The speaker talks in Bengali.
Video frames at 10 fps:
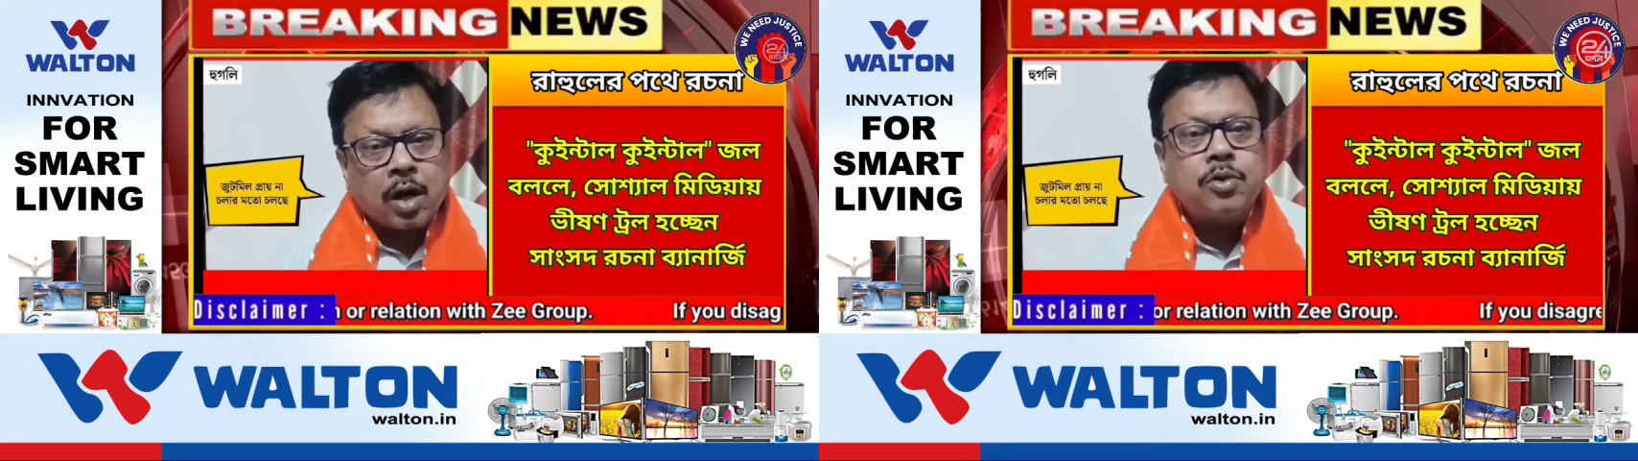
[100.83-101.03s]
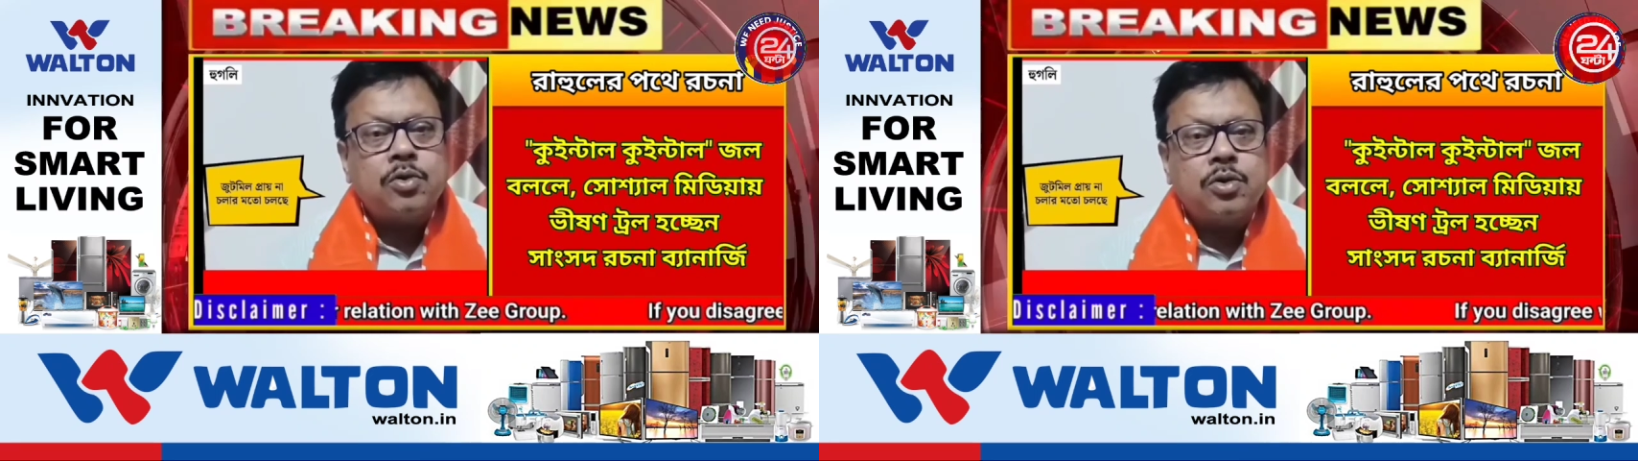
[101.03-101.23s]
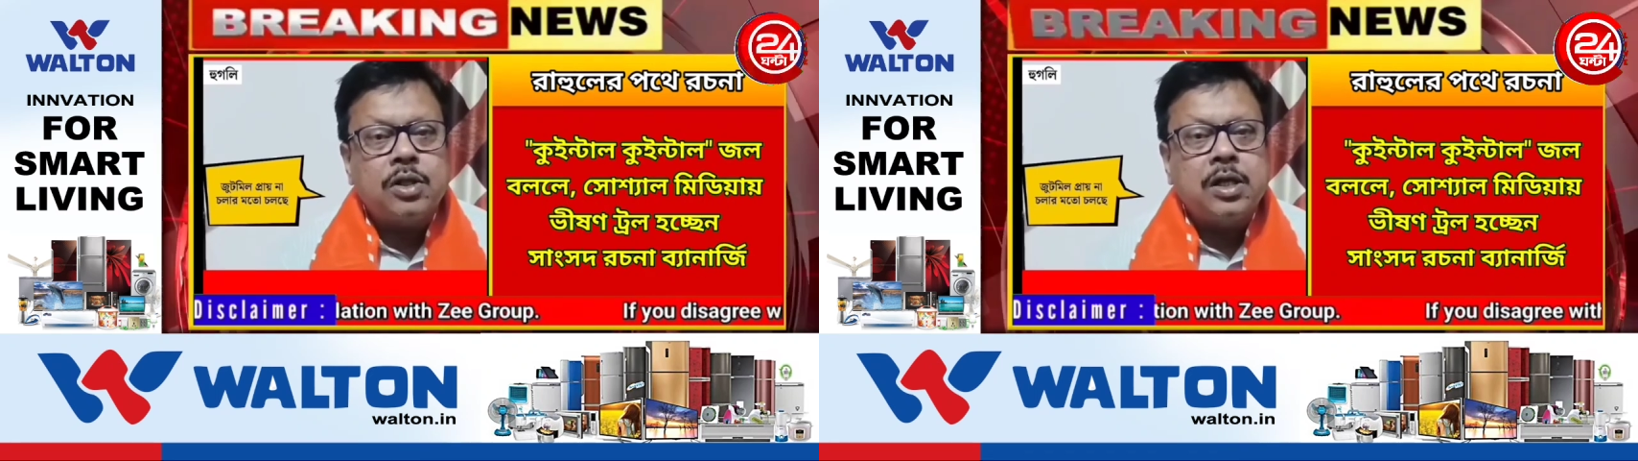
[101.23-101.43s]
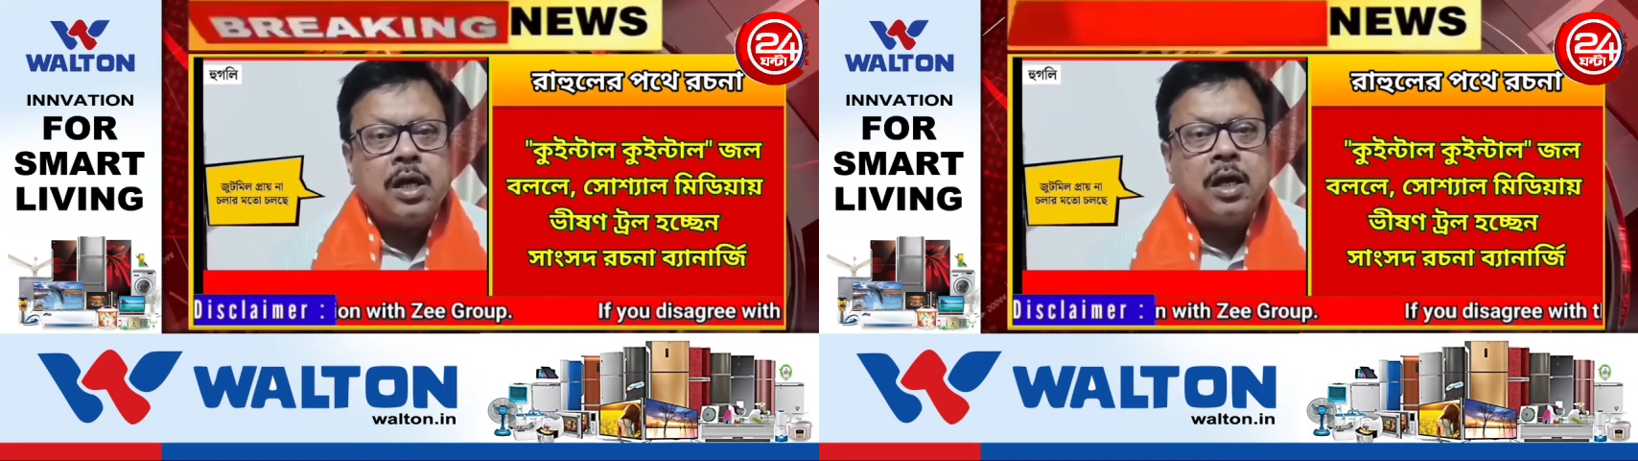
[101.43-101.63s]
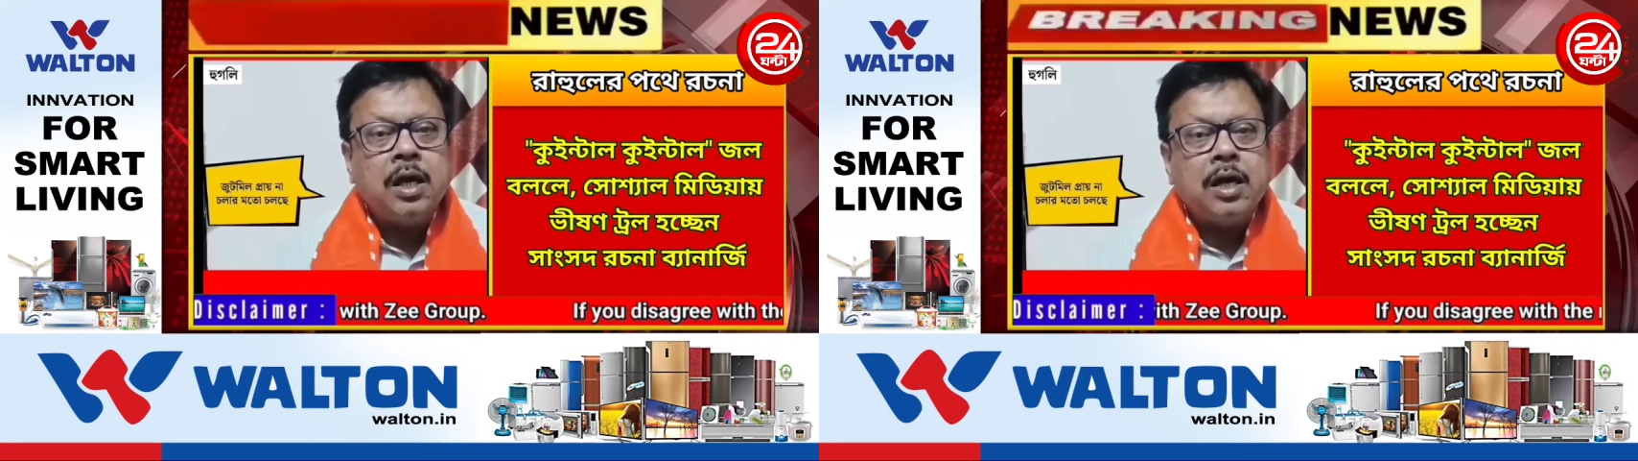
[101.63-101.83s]
চলার মতো
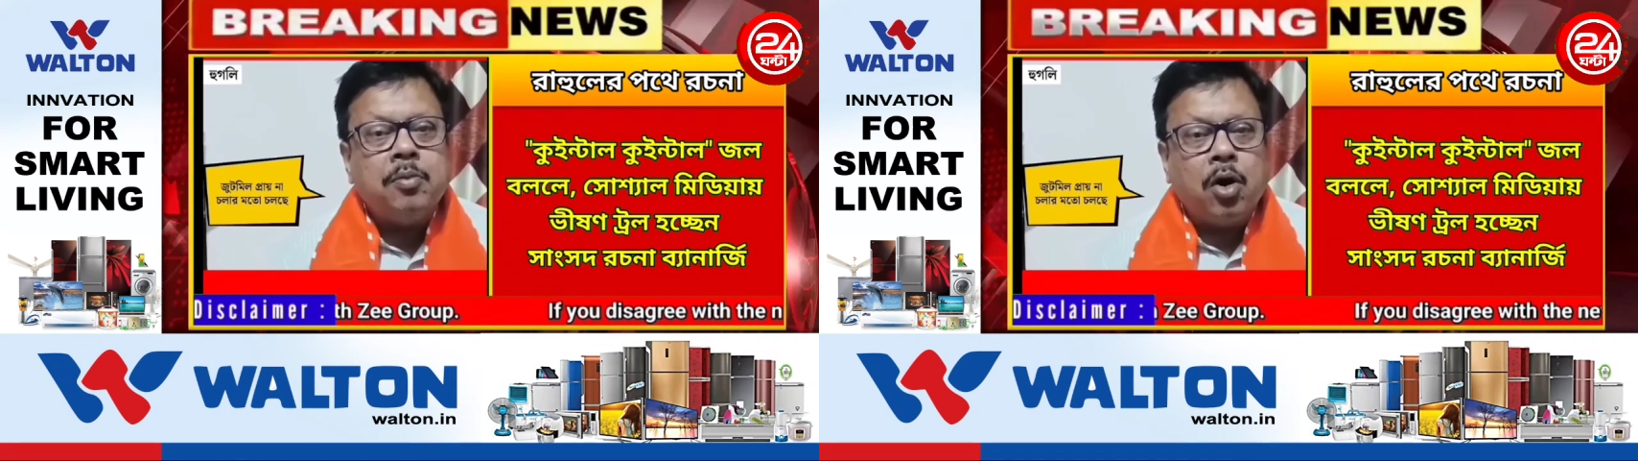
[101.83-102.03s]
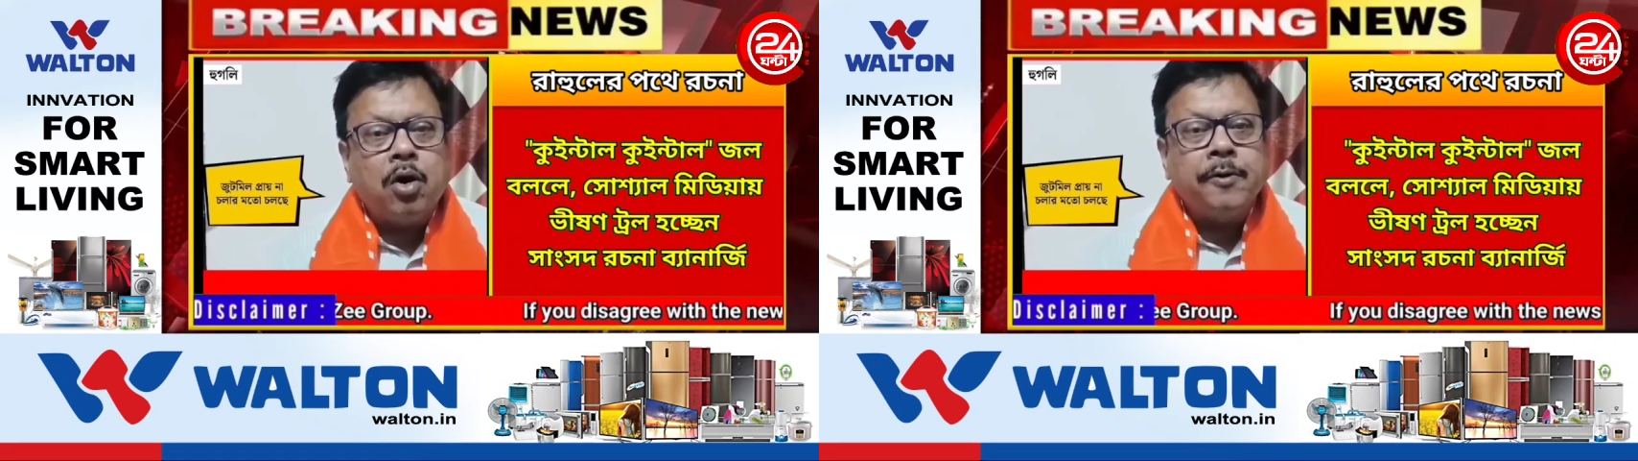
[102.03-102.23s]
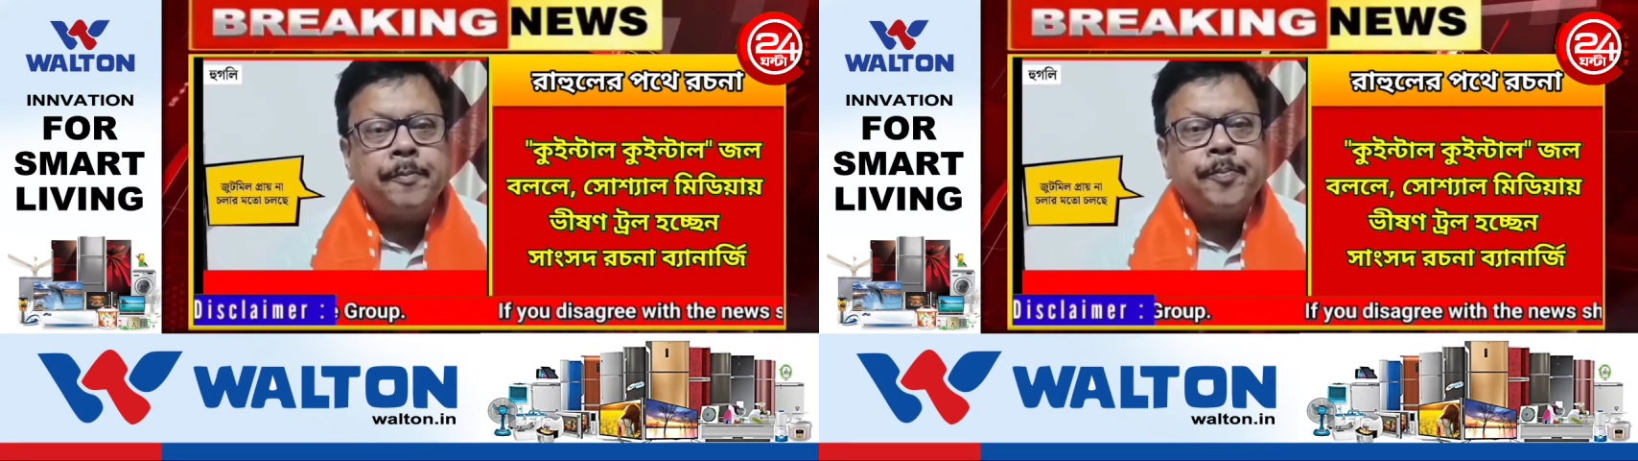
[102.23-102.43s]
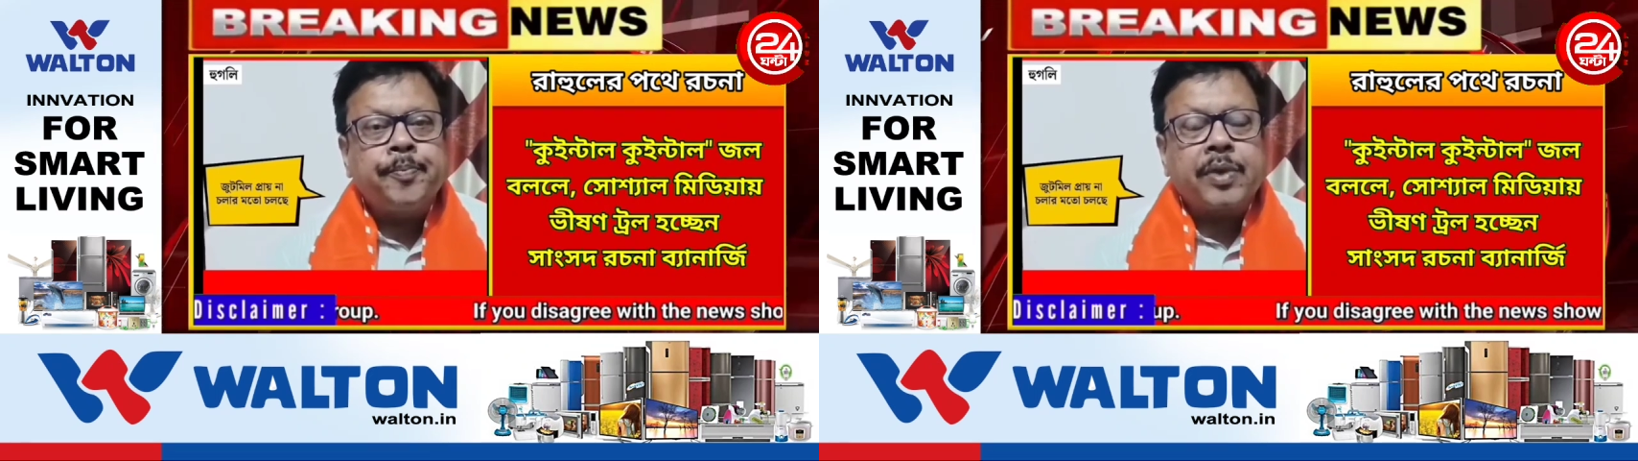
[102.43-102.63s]
চলছে এবং